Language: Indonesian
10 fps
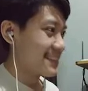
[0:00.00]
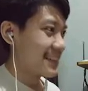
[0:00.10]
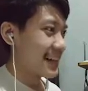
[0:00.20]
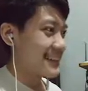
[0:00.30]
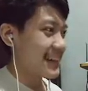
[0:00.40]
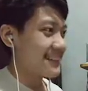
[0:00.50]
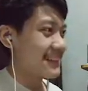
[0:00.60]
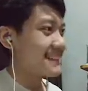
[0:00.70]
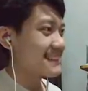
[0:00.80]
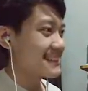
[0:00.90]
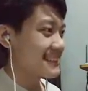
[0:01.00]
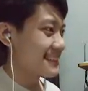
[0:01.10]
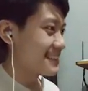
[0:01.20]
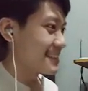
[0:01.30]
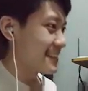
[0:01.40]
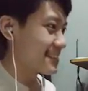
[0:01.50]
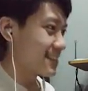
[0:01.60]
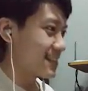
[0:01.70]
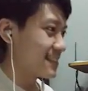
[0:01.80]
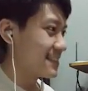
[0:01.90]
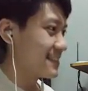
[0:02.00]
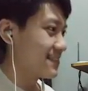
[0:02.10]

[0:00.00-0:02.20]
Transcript: gue nggak tahu guys aduh